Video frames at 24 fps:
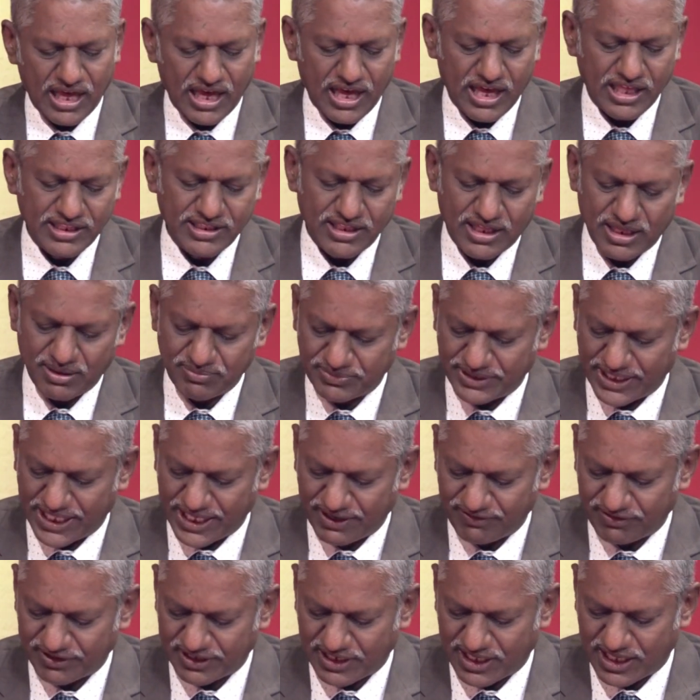ஆதாம்
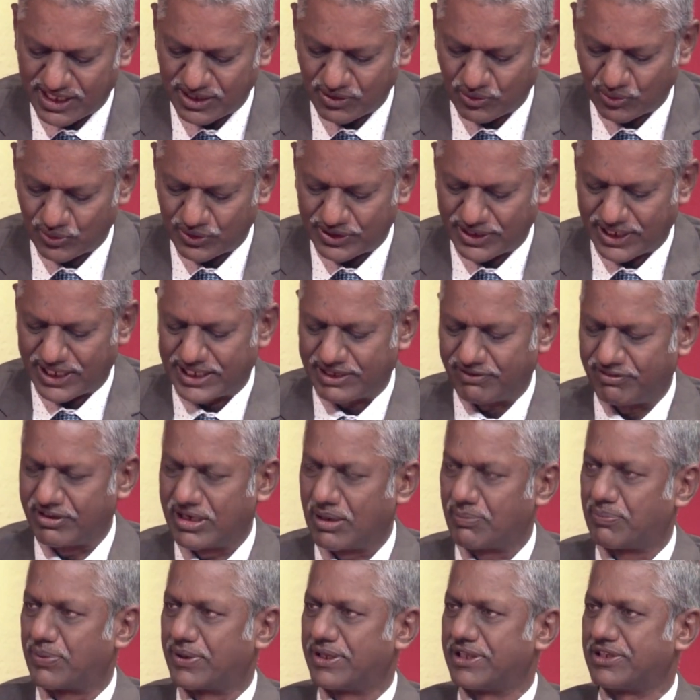தேவனால் உண்டானவன்
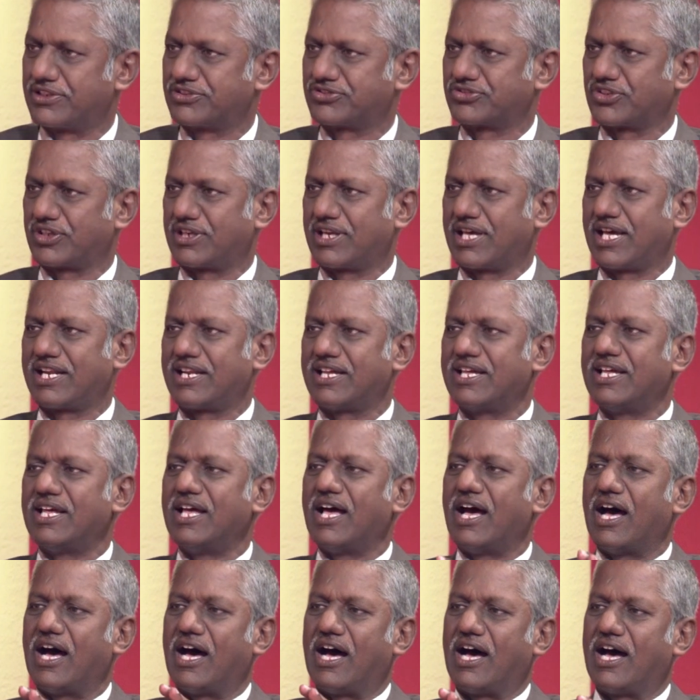அப்படி என்று சொன்னால்
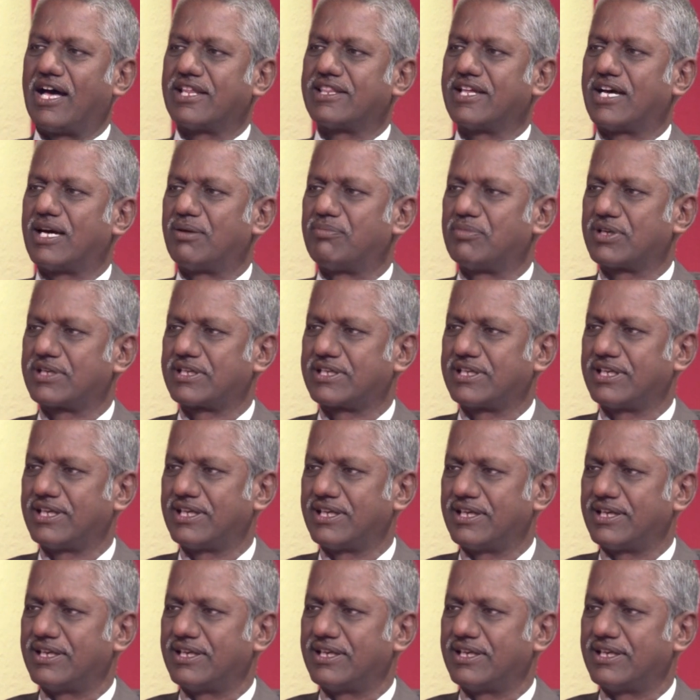ஆதாமுக்கு